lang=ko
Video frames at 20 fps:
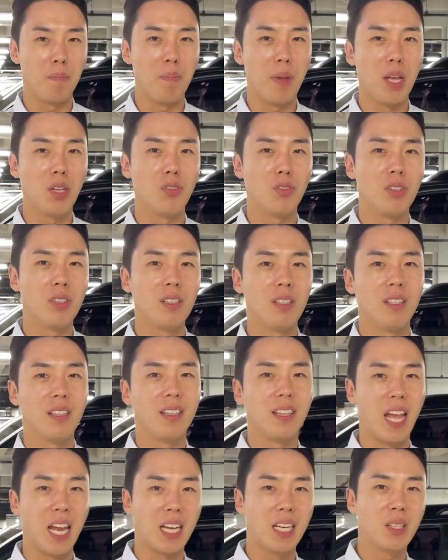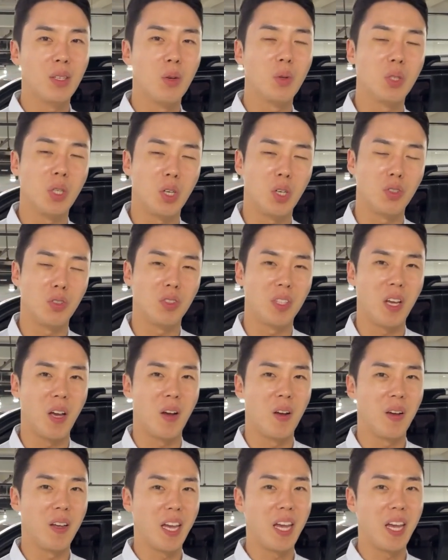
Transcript: 메뉴를 댓글로 적어주세요.